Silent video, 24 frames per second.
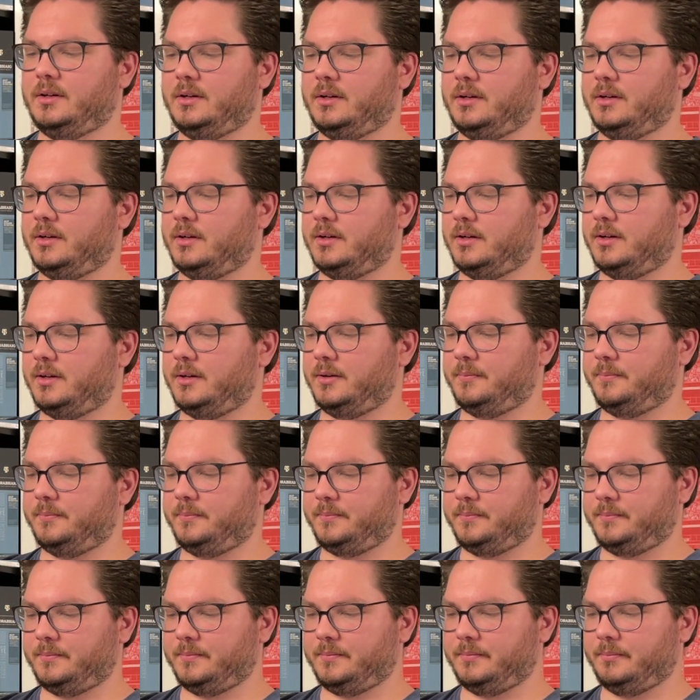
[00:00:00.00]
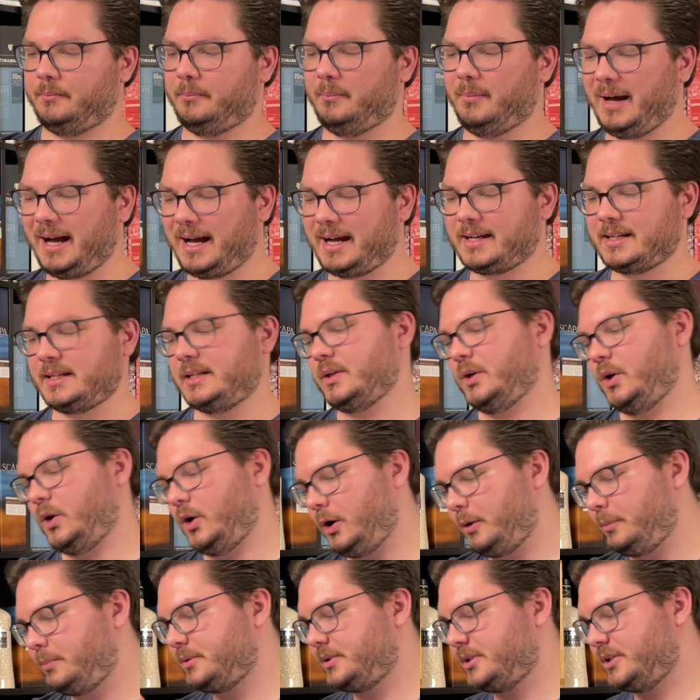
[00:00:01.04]
Ähm, macht
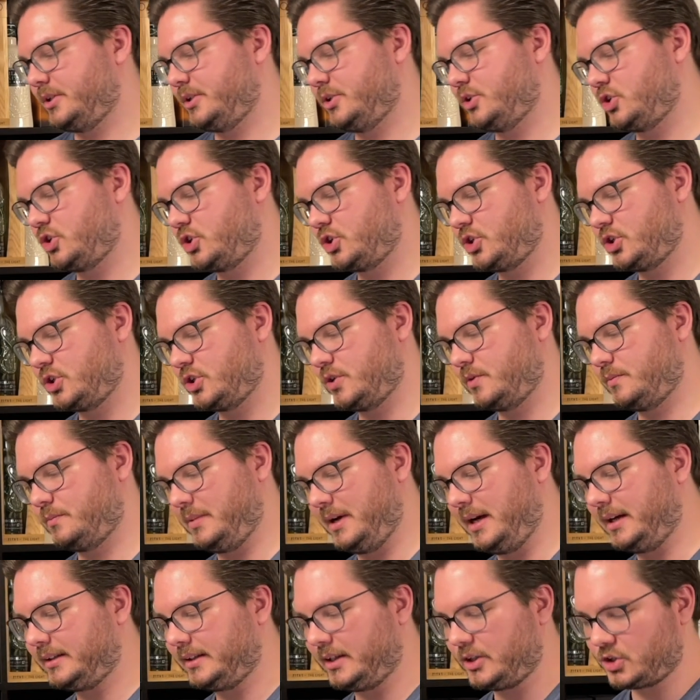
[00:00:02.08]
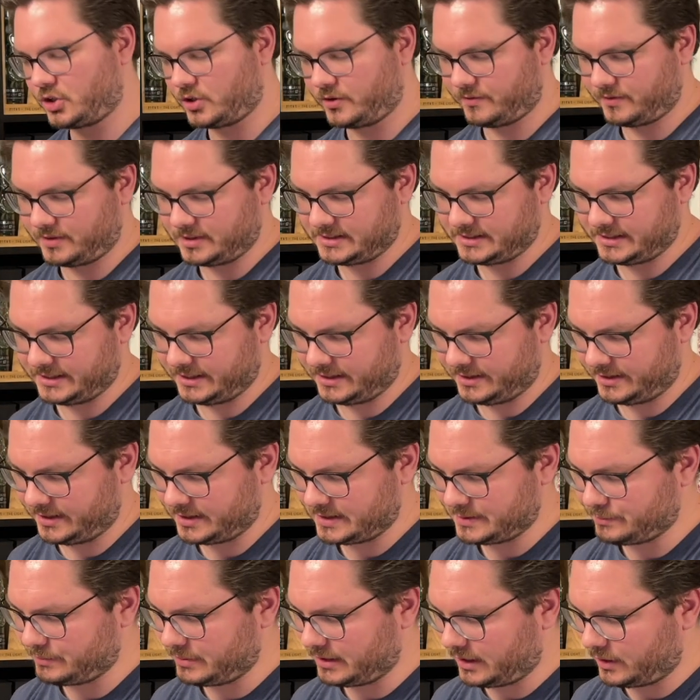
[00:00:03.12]
optisch, macht das schon was her. Das
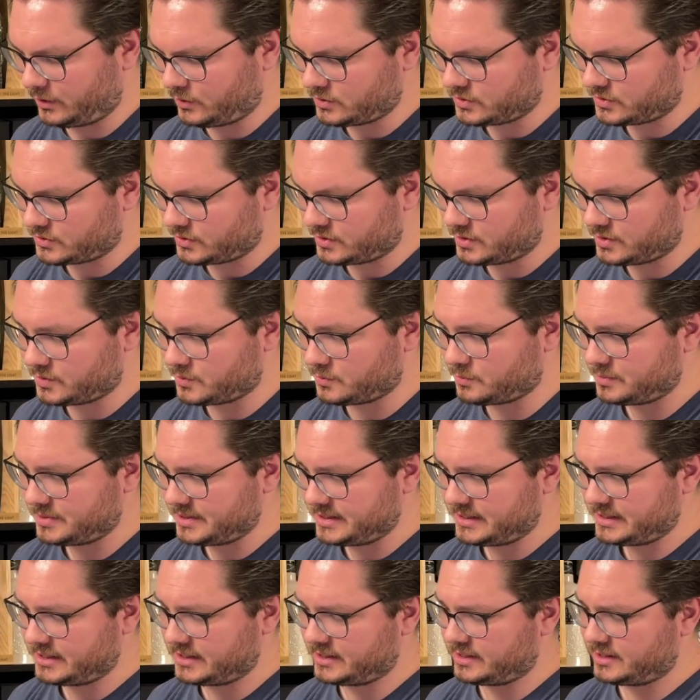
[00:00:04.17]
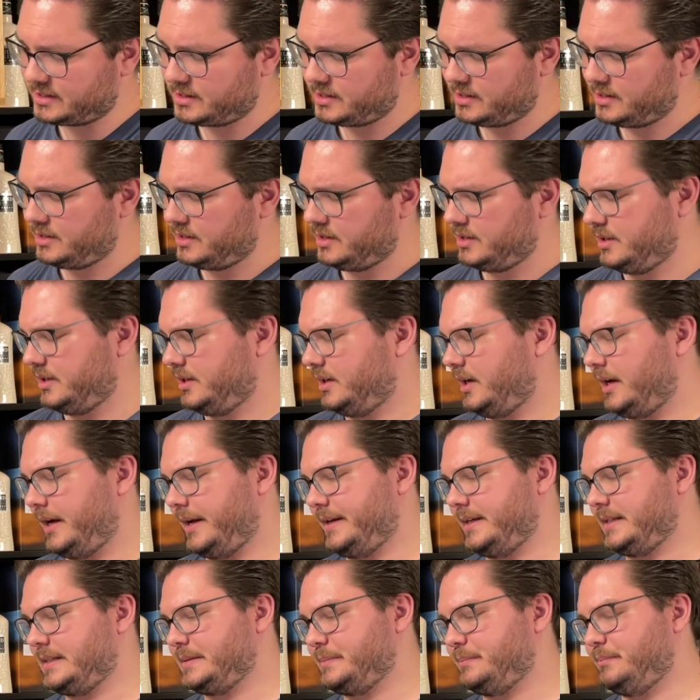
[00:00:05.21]
Blau soll so ein bisschen an
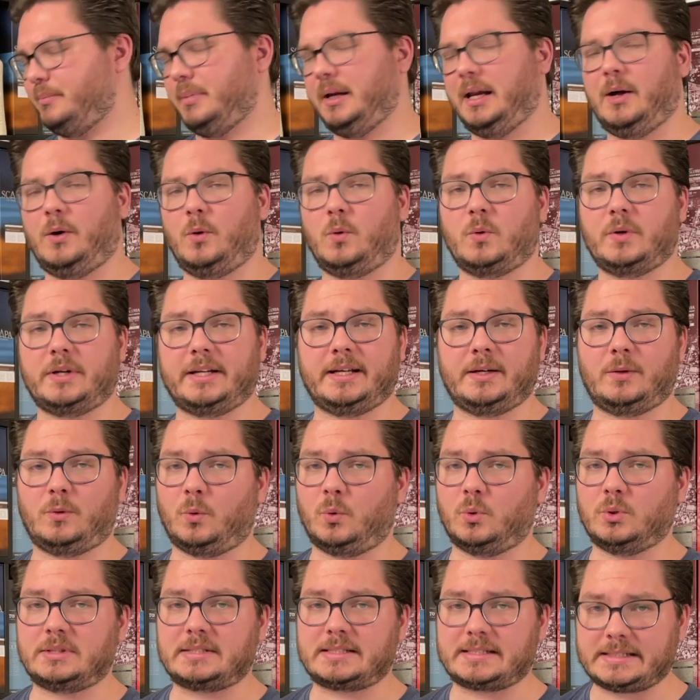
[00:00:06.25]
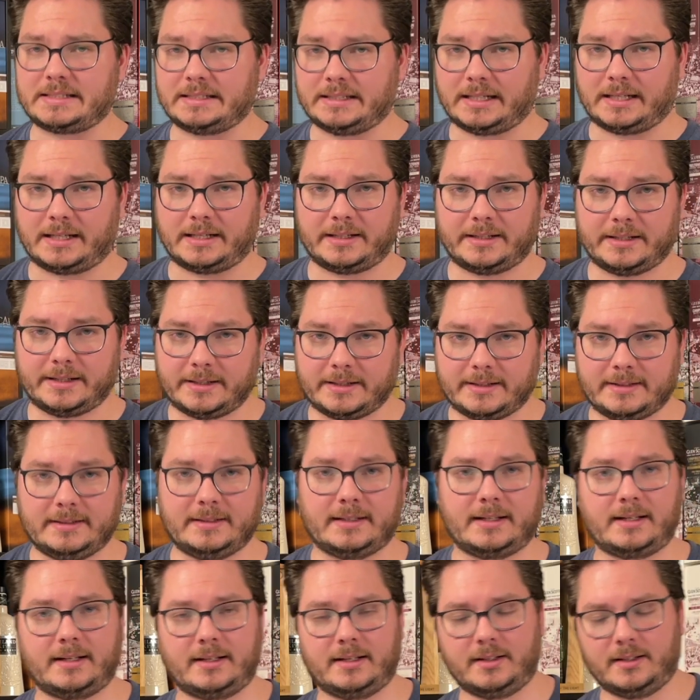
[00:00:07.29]
das Blau der Ozeane
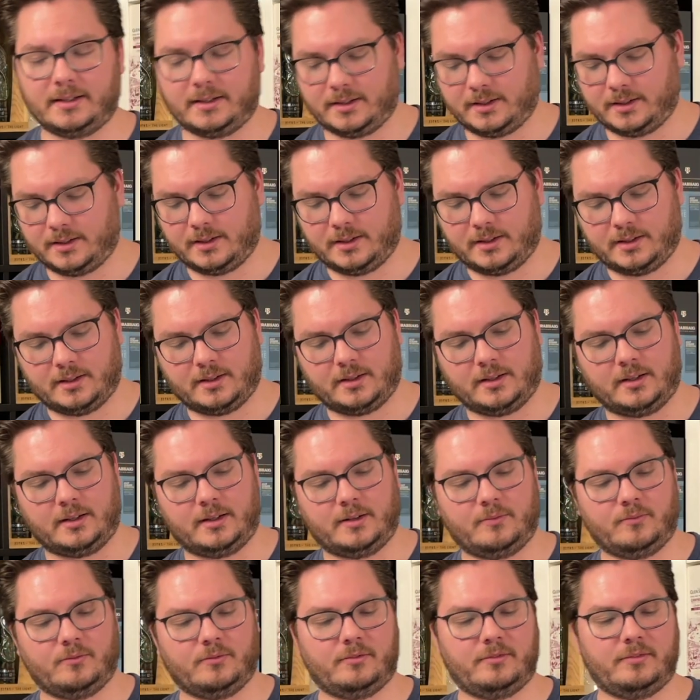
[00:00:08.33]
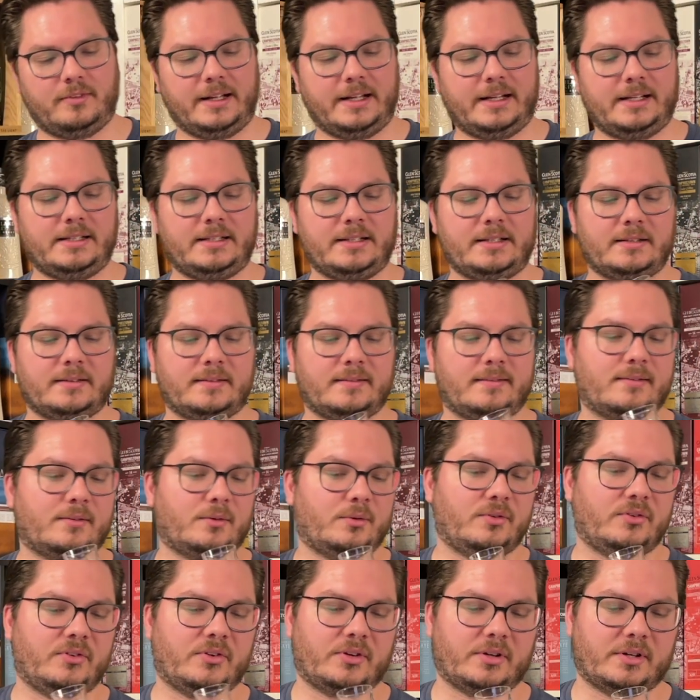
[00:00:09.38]
erinnern, ähm, welches
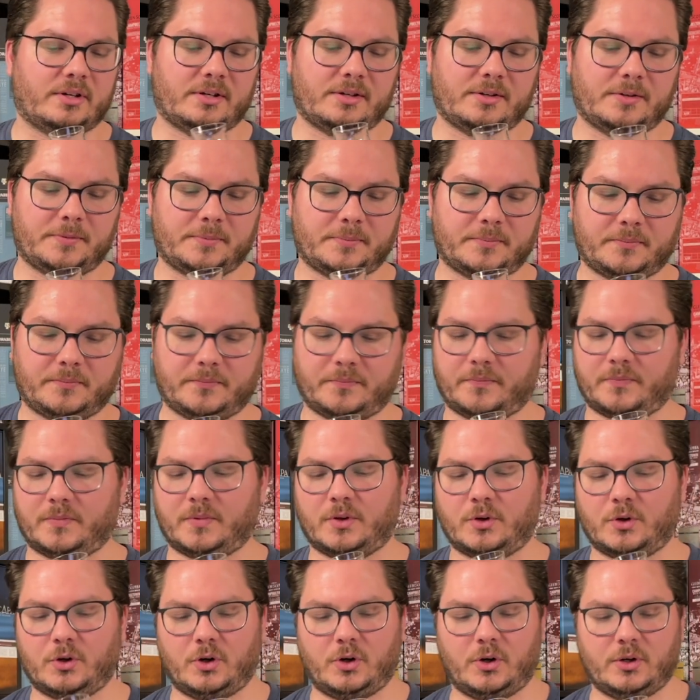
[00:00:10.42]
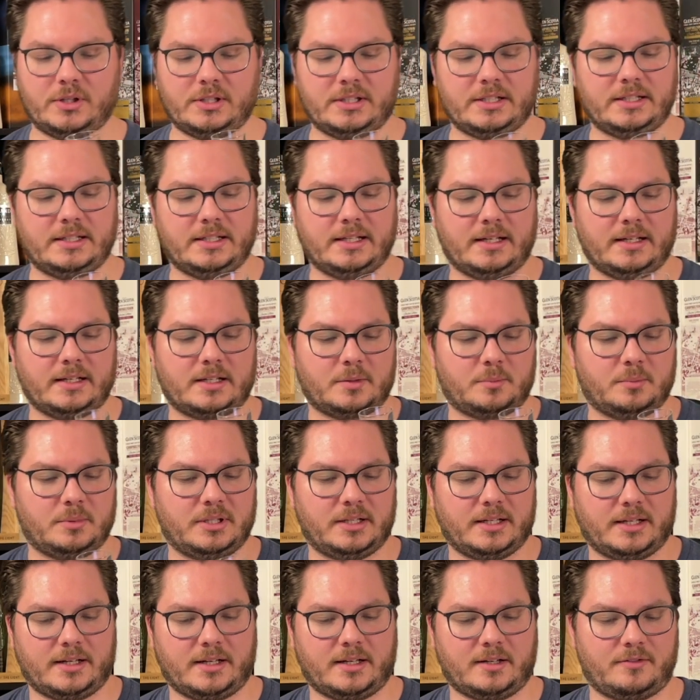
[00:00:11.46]
unsere Kontinente
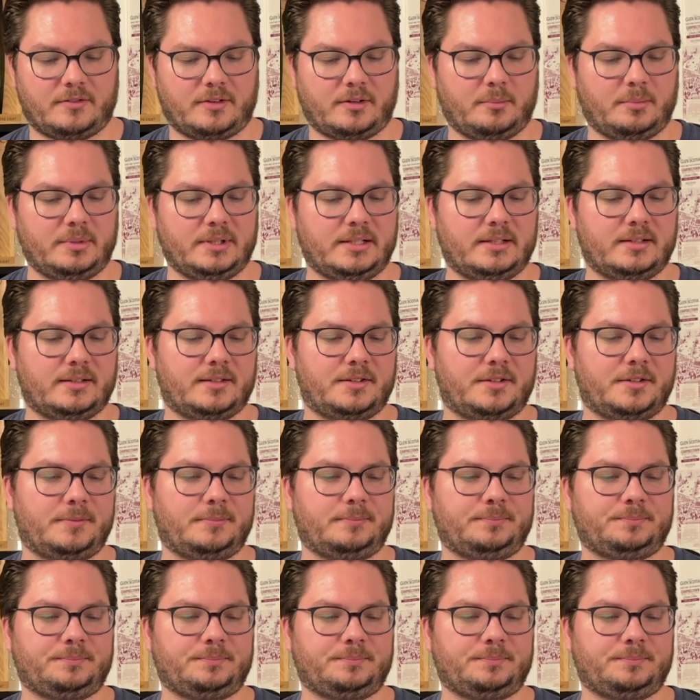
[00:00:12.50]
miteinander verbindet.